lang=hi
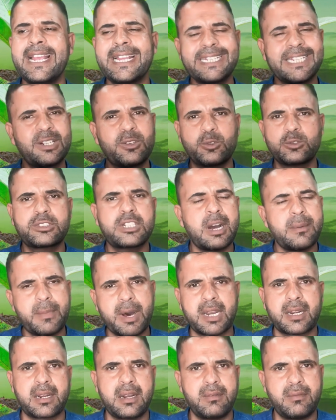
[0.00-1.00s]
कि खुद का
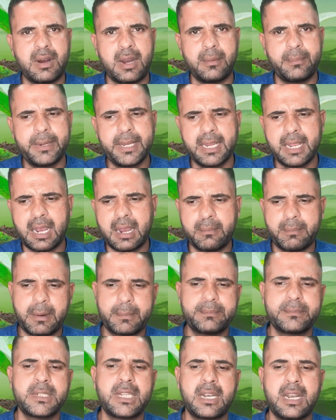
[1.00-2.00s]
मार्का वहां पे आप
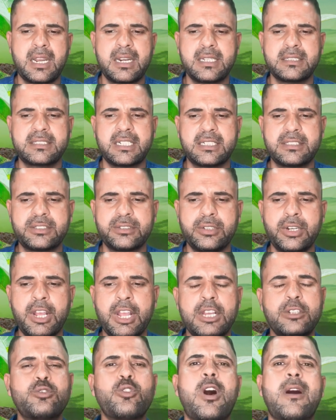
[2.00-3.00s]
अपना लाना चाहते हो
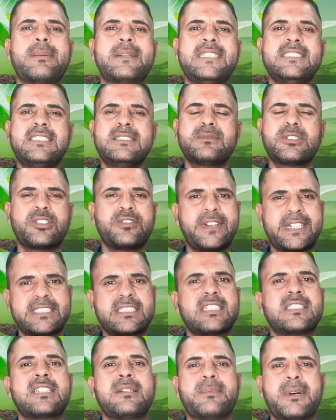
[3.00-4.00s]
तो आप किसी
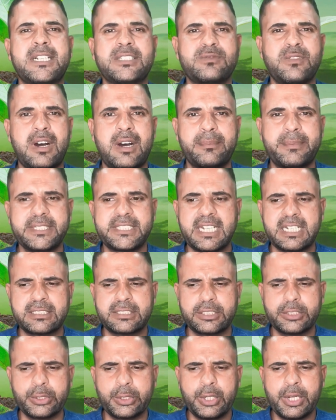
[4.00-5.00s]
मैनुफेक्चर के पास वहां पे जाते
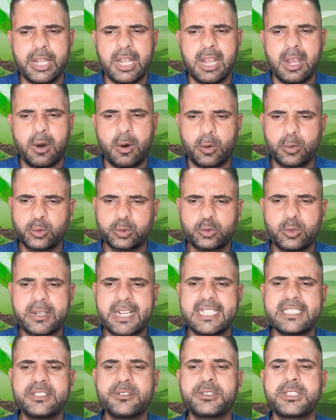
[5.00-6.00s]
हो और उसको
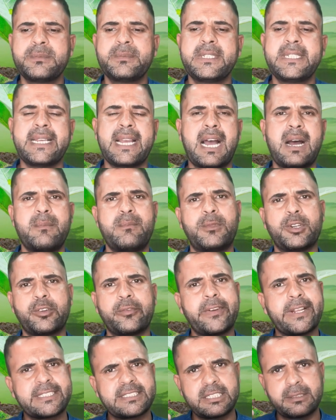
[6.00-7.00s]
कहते हो कि भाई
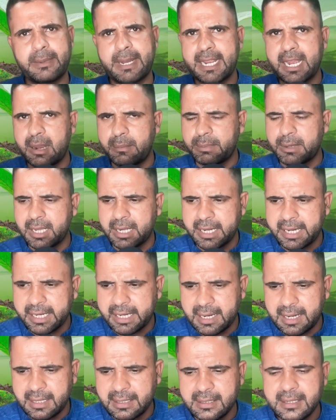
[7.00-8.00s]
मैनुफेक्चर बाय आपका
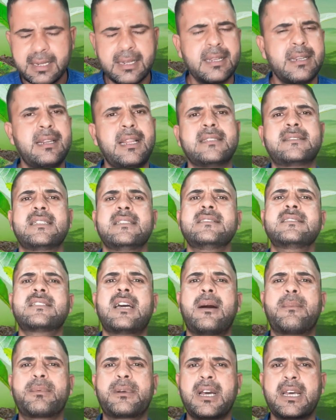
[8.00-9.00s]
रहेगा लाइसेंस
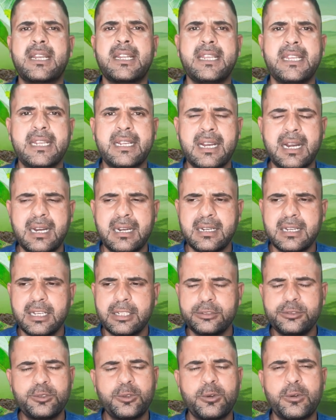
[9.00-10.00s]
आपका रहेगा
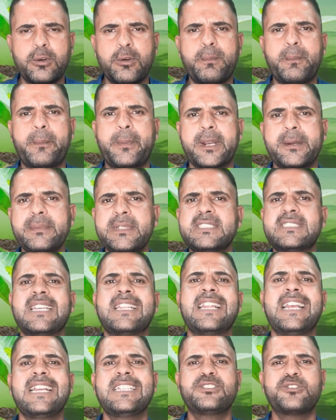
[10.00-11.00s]
जो परमिशन
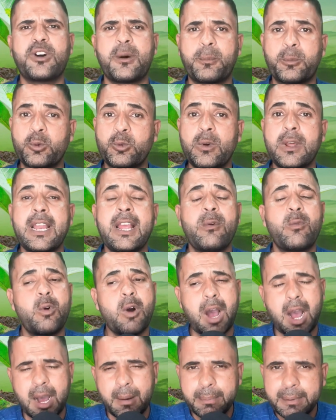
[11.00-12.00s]
है जो अप्रूवल है वो
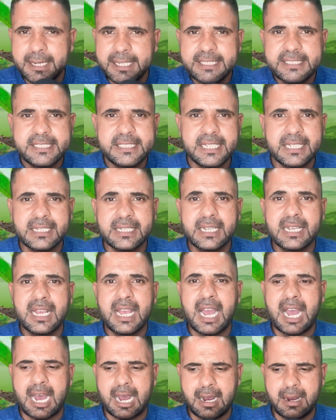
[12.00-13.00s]
आप लीजिए
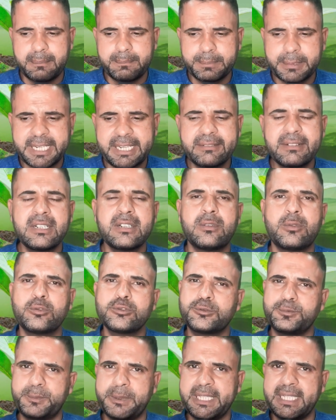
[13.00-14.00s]
आप केवल उस
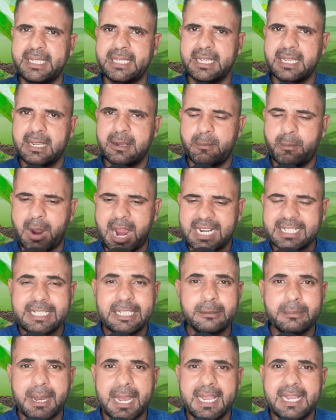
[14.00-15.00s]
पर
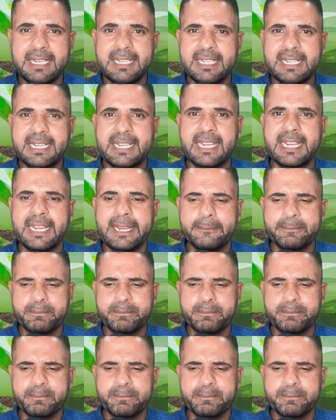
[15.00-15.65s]
मार्केटेड बाय लिख के